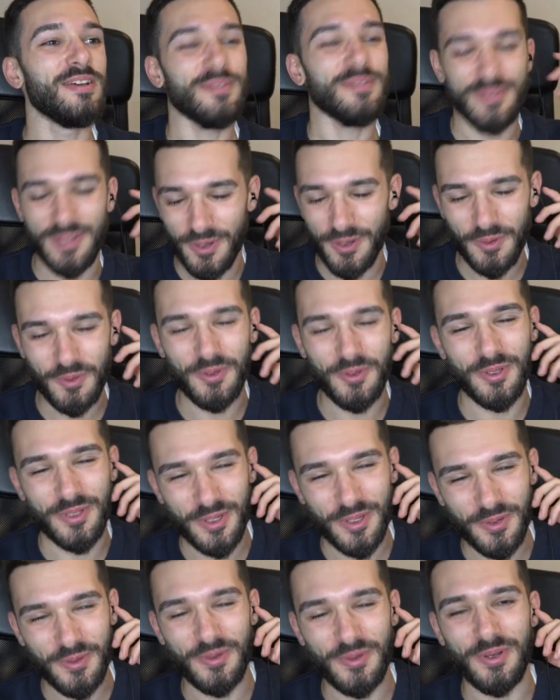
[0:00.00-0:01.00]
Te lo juro,
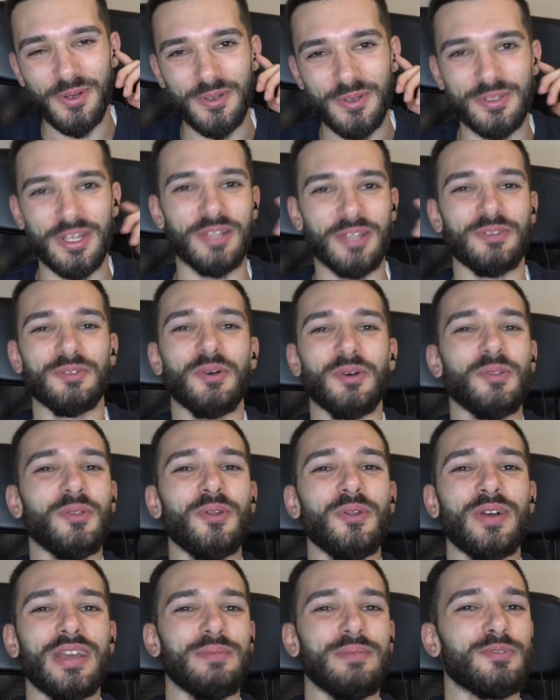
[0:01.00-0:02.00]
te lo juro. O sea, todo
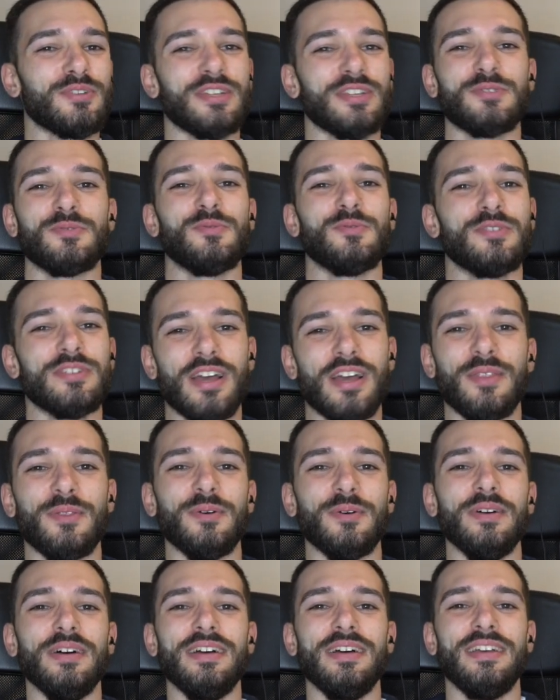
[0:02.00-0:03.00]
lo que hemos
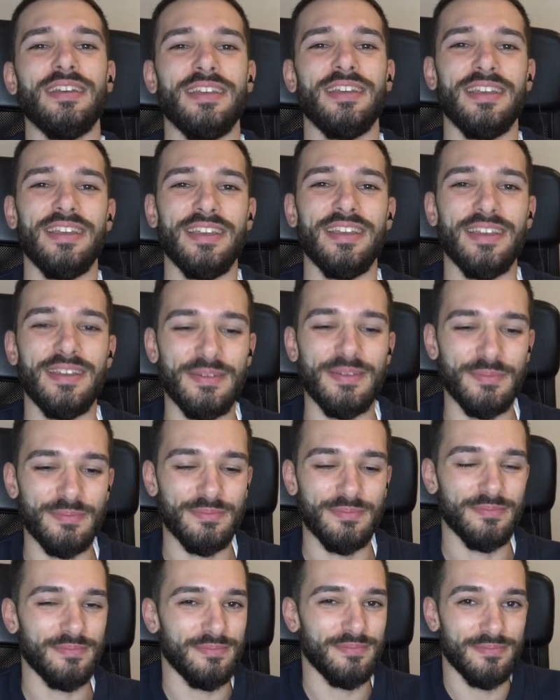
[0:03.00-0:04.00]
escuchado
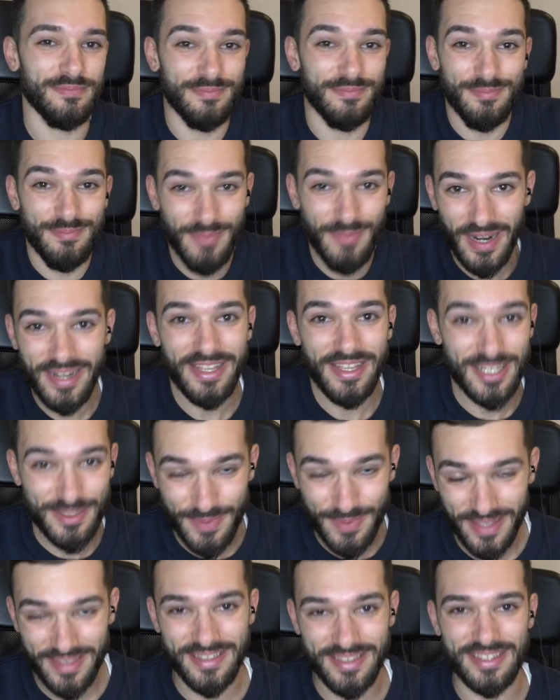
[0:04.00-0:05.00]
em, varias
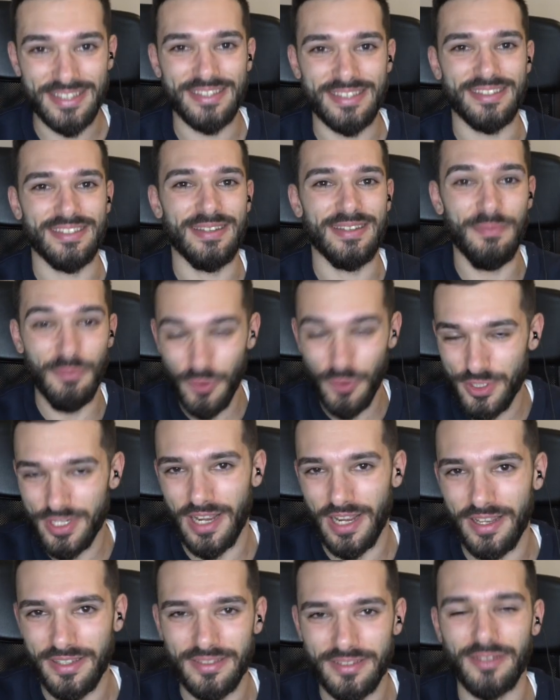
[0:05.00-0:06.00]
veces de
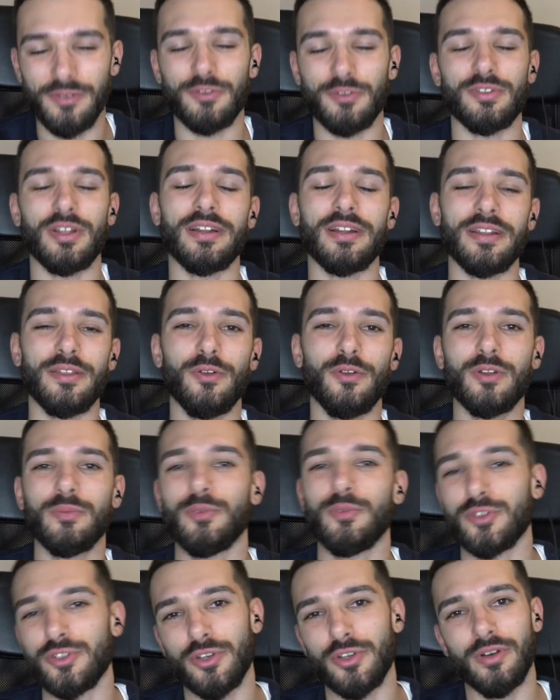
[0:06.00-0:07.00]
mucha gente de nuestro alrededor,
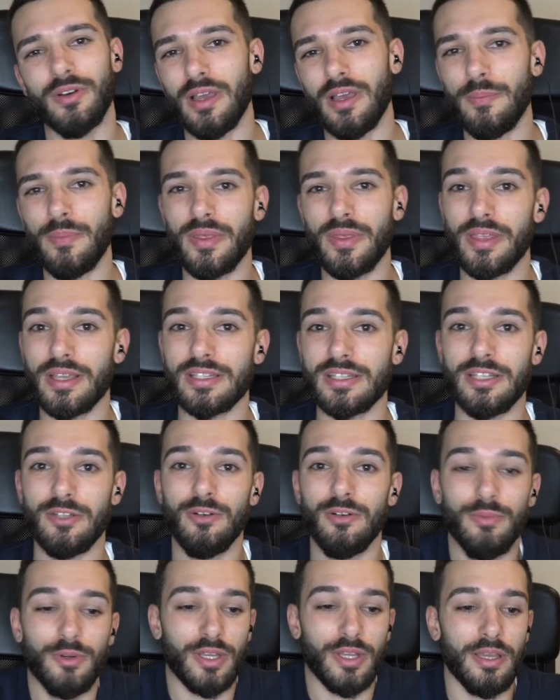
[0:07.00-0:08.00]
pues yo empecé así,
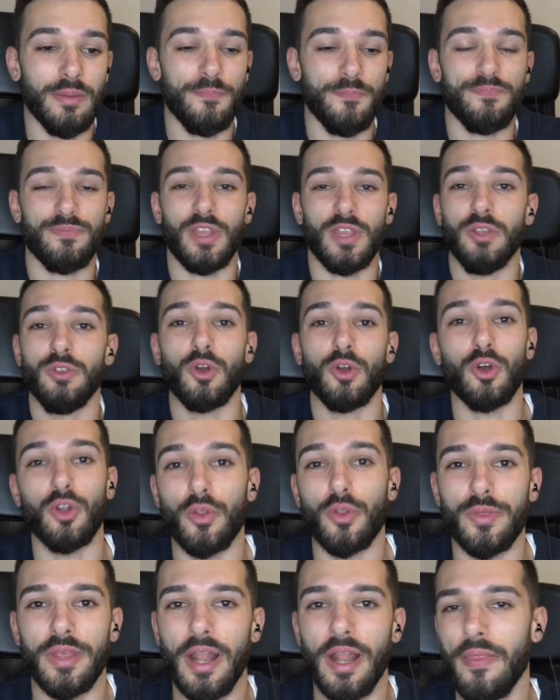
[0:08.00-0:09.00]
¿no? Porque no
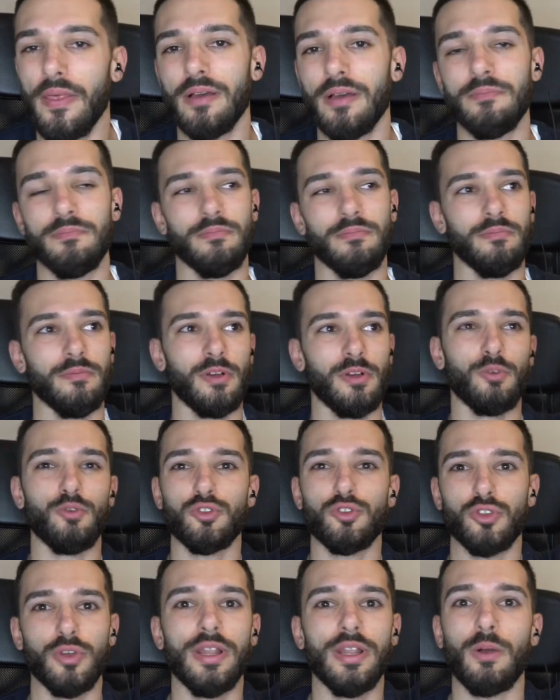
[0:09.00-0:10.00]
conocí nada,
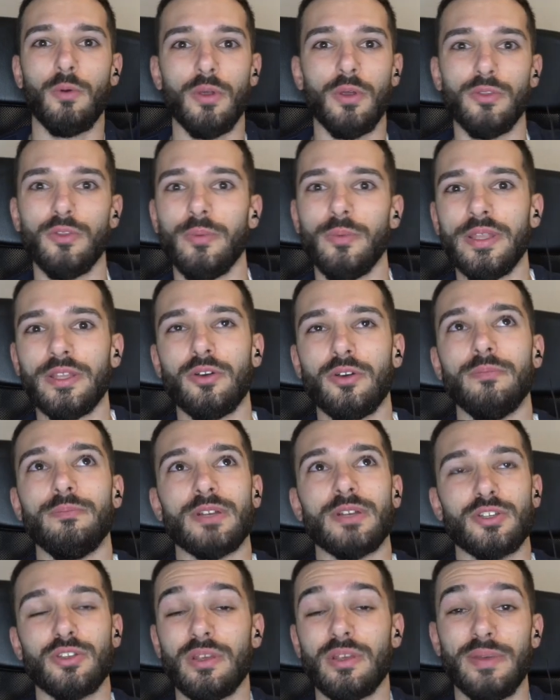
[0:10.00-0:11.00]
justo era cuando Bitcoin
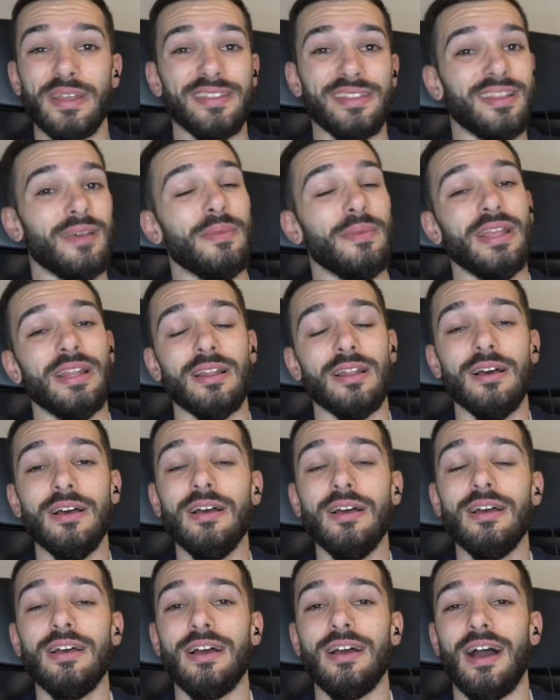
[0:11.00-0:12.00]
pasó de 20.000
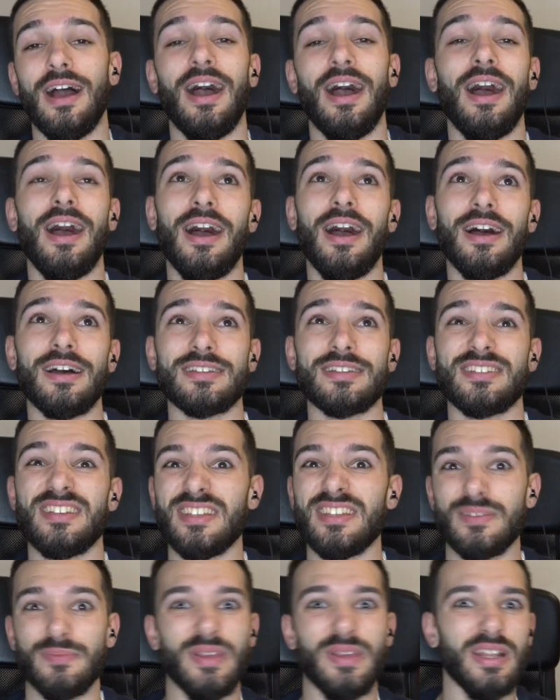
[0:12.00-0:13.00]
a
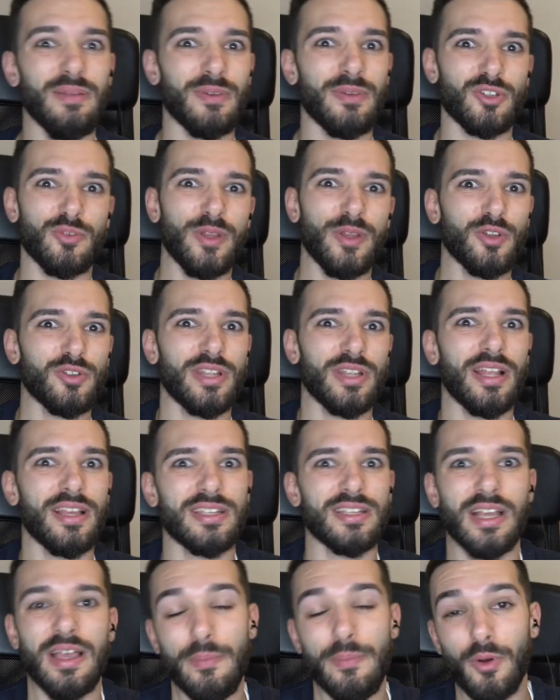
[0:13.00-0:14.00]
6.000 más o menos era
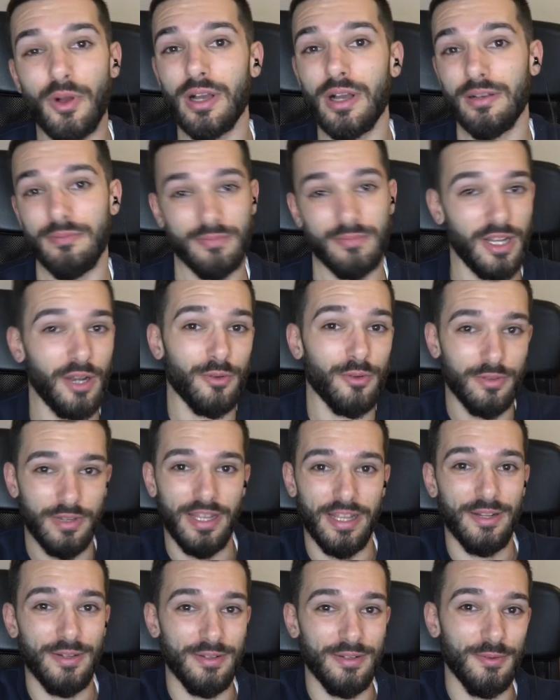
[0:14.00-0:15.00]
esa época, claro,
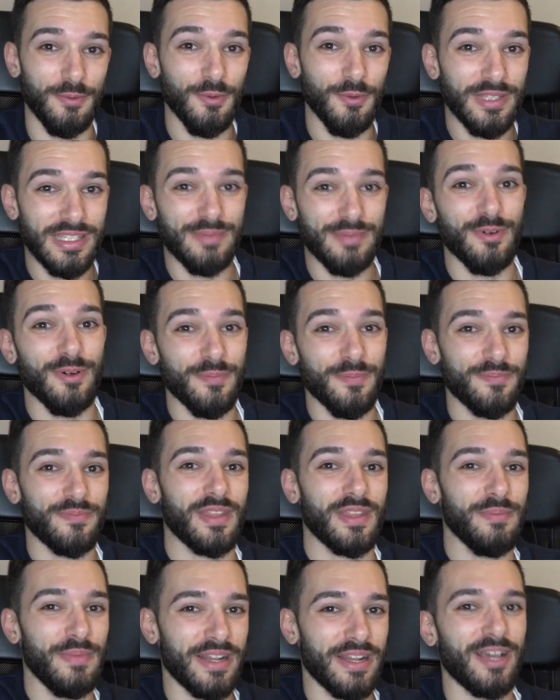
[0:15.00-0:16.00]
el último
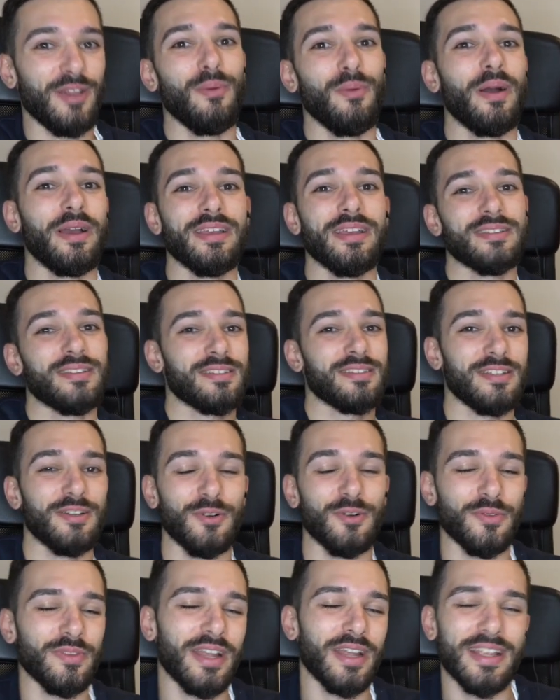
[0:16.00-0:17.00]
mercado bajista sin
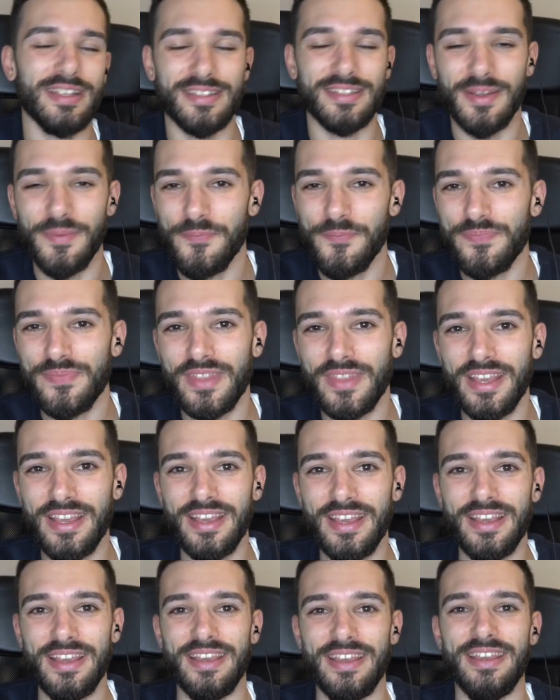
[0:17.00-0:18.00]
contar este,
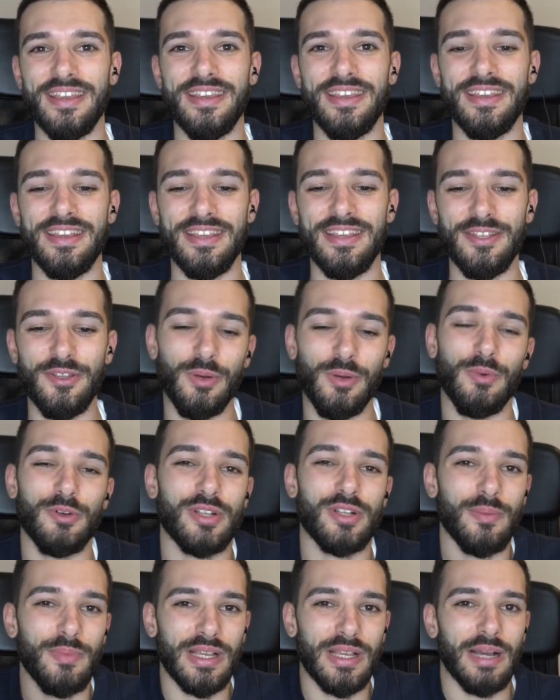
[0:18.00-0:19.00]
y yo
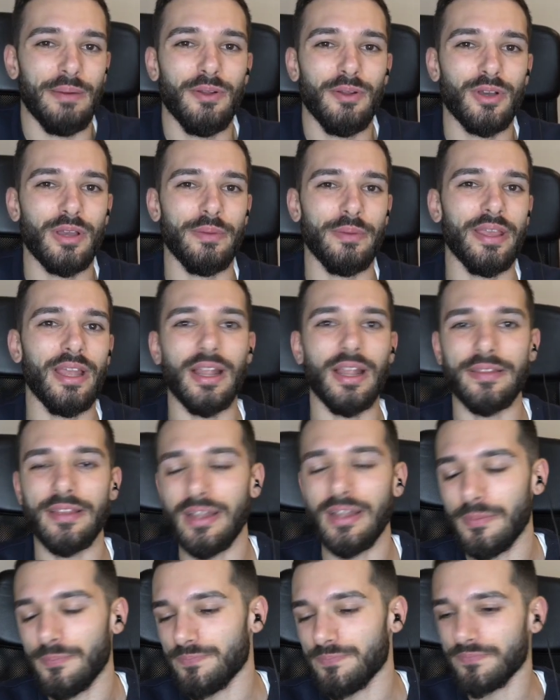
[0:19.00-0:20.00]
pues replicaba lo que vi en la
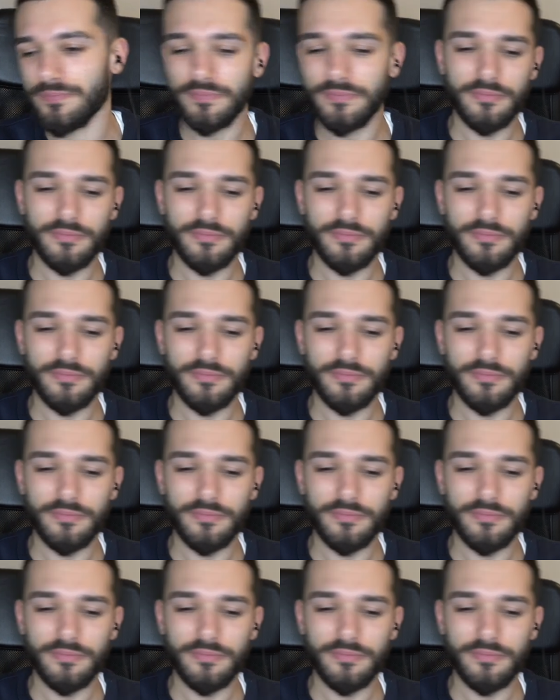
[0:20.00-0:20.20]
tele.